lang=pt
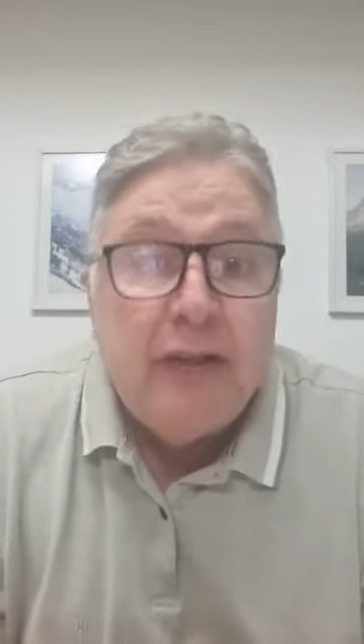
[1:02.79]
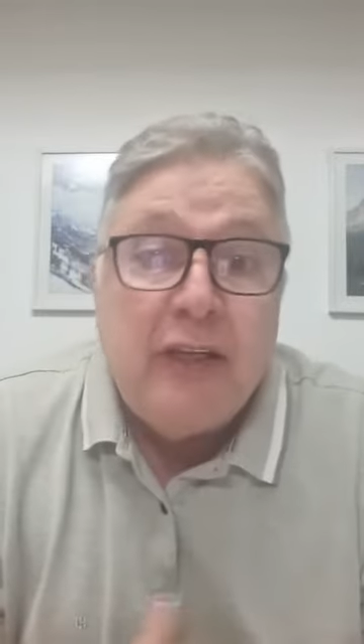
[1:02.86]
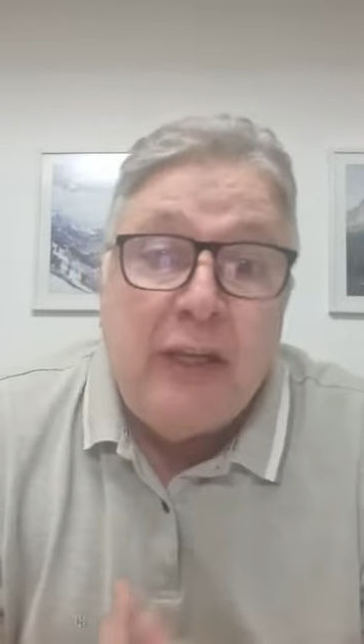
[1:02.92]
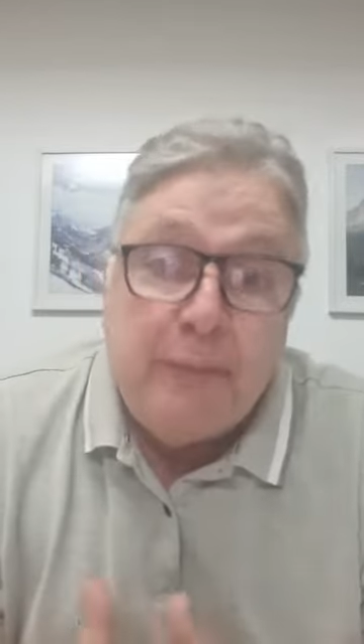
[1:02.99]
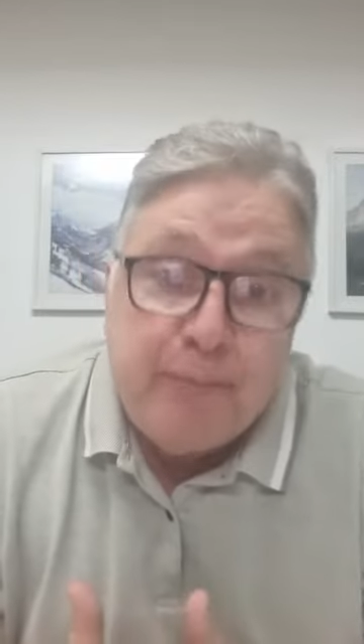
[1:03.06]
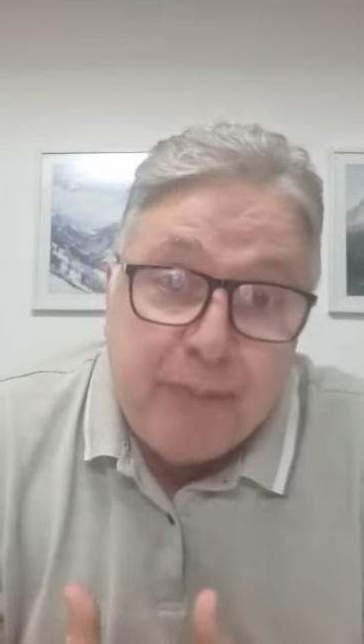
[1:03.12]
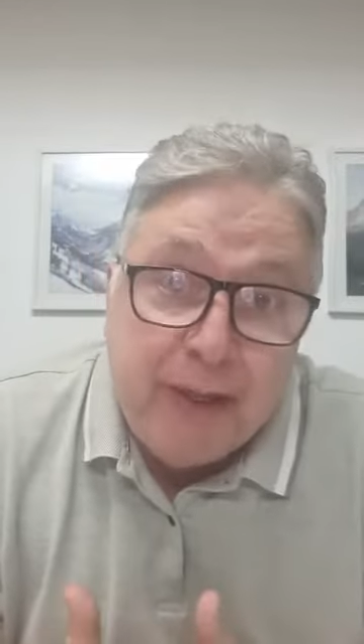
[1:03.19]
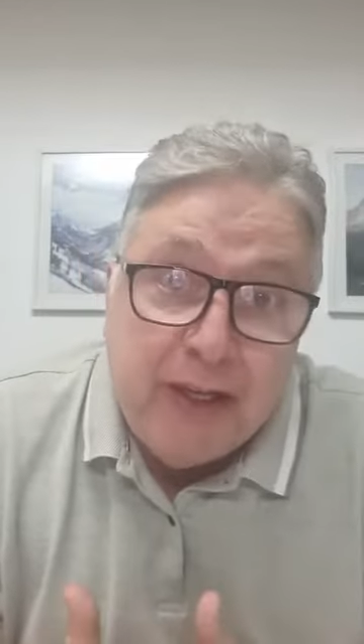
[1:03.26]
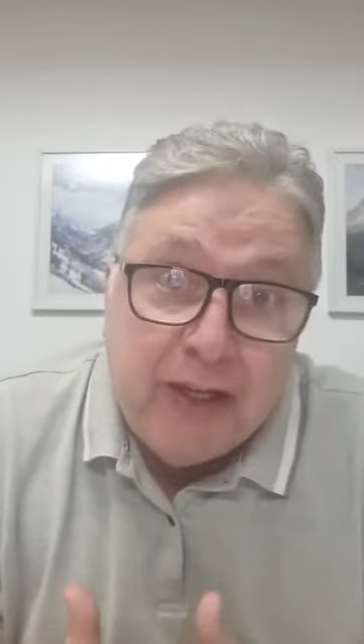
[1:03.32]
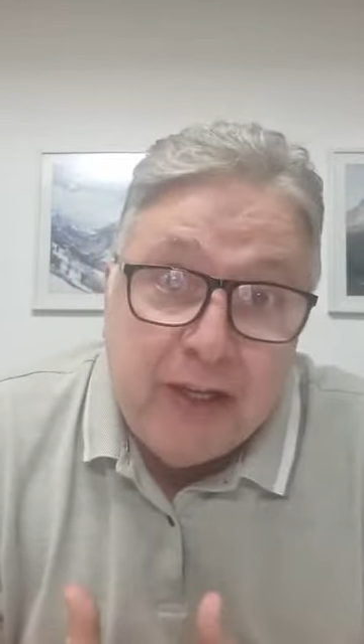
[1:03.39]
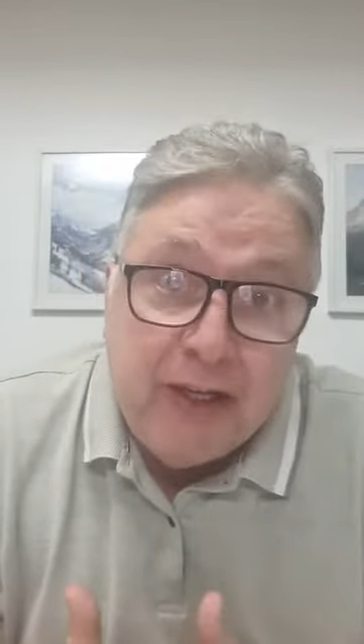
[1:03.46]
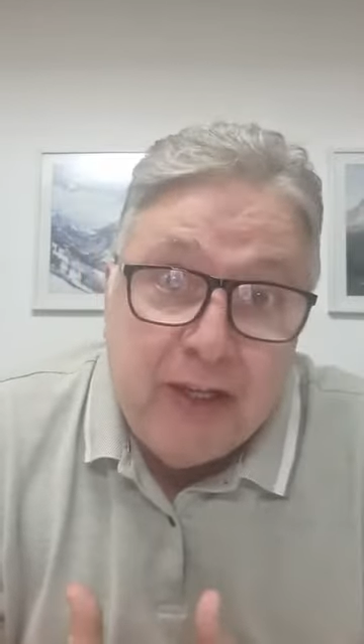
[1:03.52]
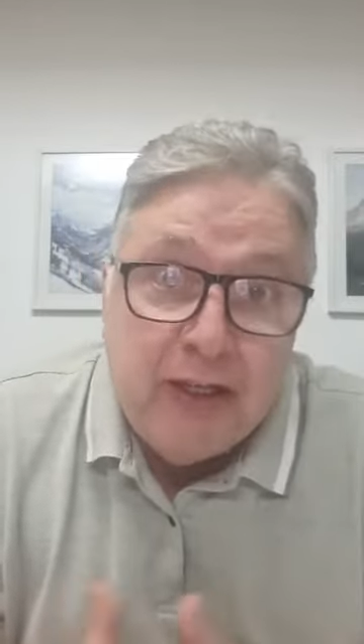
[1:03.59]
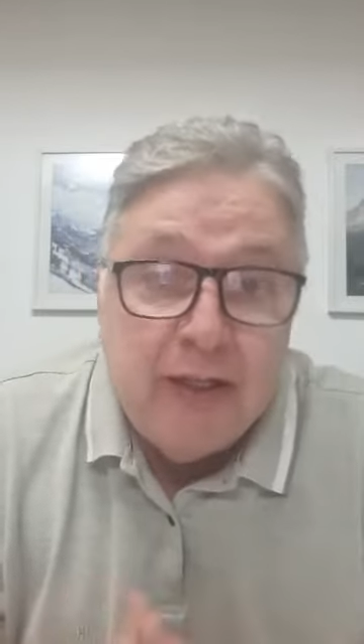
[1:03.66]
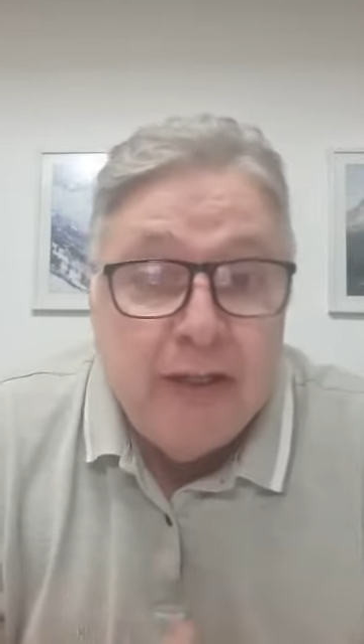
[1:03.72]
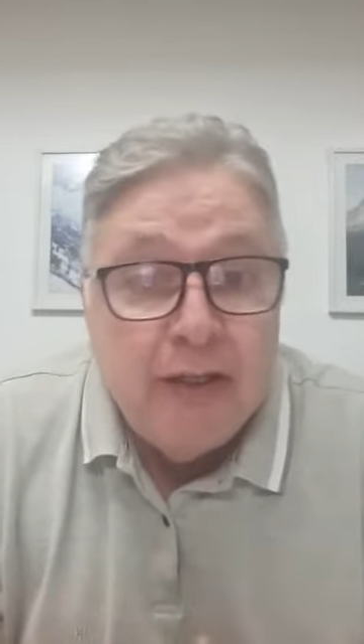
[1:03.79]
Que pena